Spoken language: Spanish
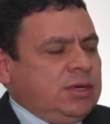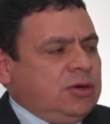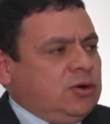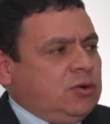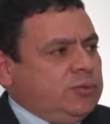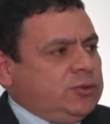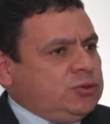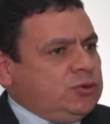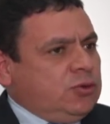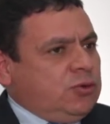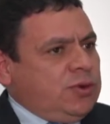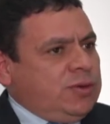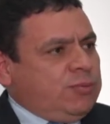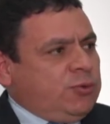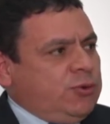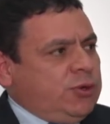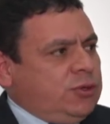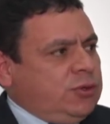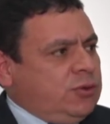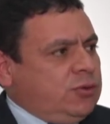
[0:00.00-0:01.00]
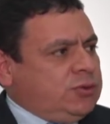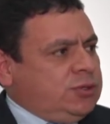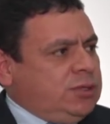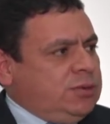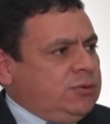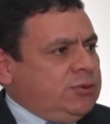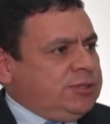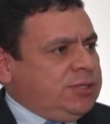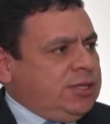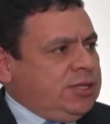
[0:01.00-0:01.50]
comenzó con el proyecto de los
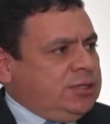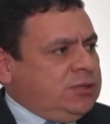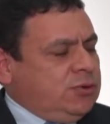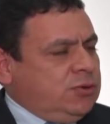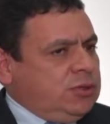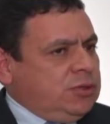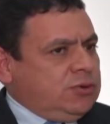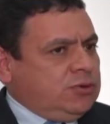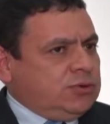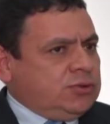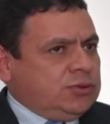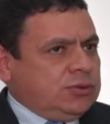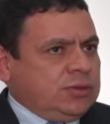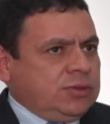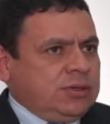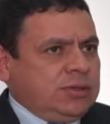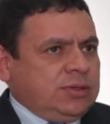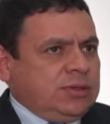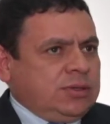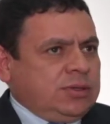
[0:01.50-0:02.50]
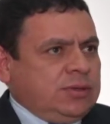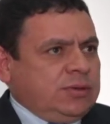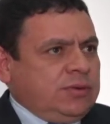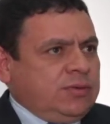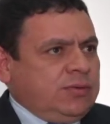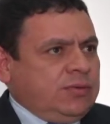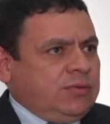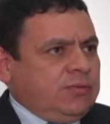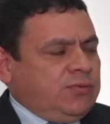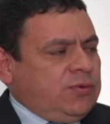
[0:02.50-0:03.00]
libros electrónicos,
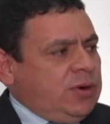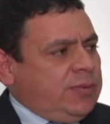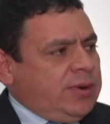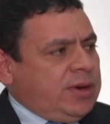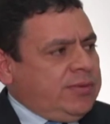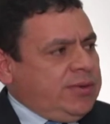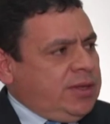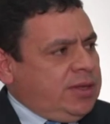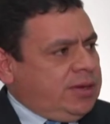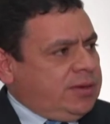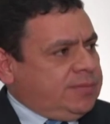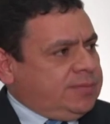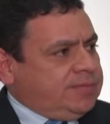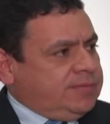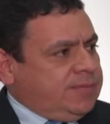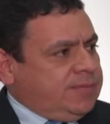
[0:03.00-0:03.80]
fue una maravilla.